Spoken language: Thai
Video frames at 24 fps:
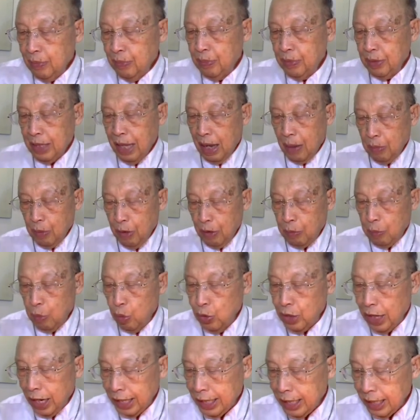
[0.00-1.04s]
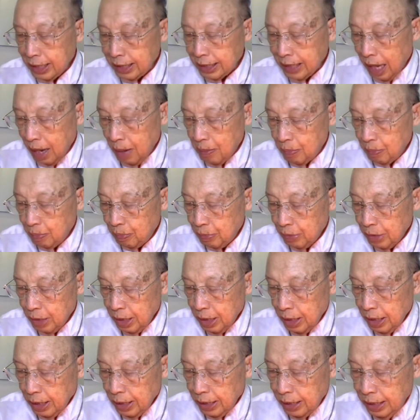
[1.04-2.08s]
ถามว่าผู้ใดก็ตาม
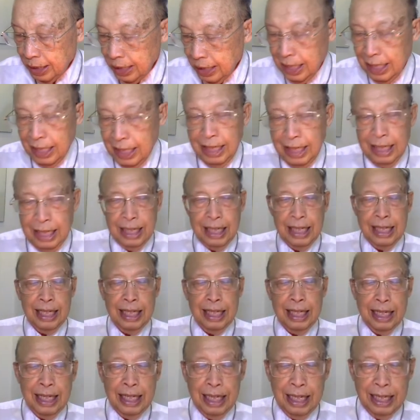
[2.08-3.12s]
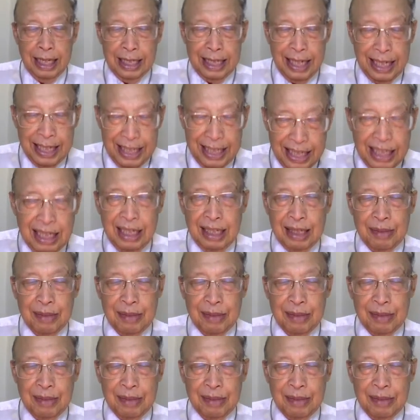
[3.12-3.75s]
ที่ได้ยิน